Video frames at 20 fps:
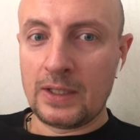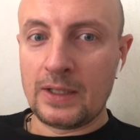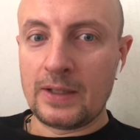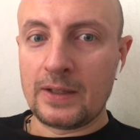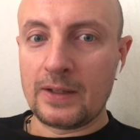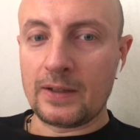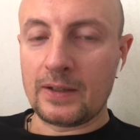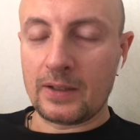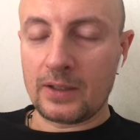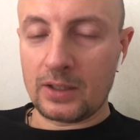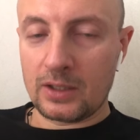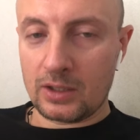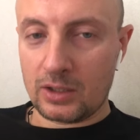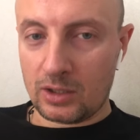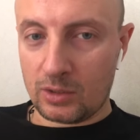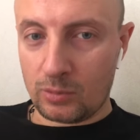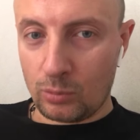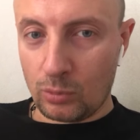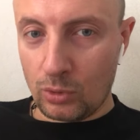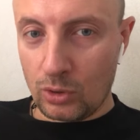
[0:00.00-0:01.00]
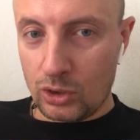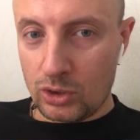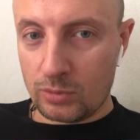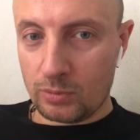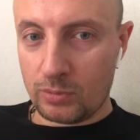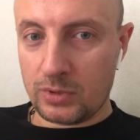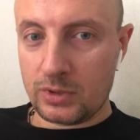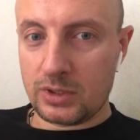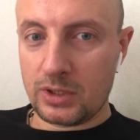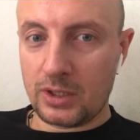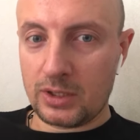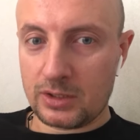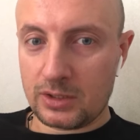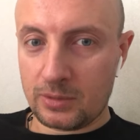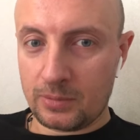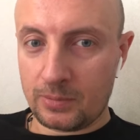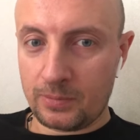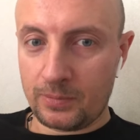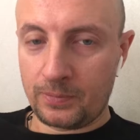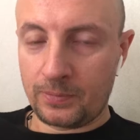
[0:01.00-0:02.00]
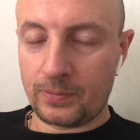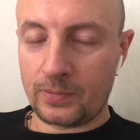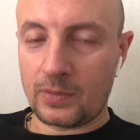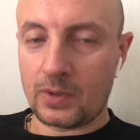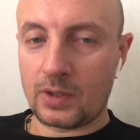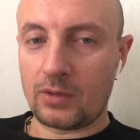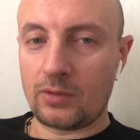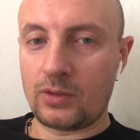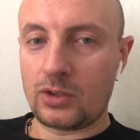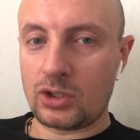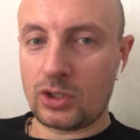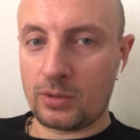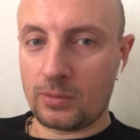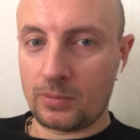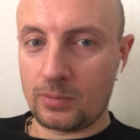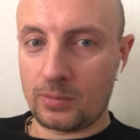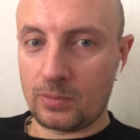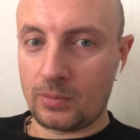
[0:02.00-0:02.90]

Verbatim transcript: э, к большим интересным вещам.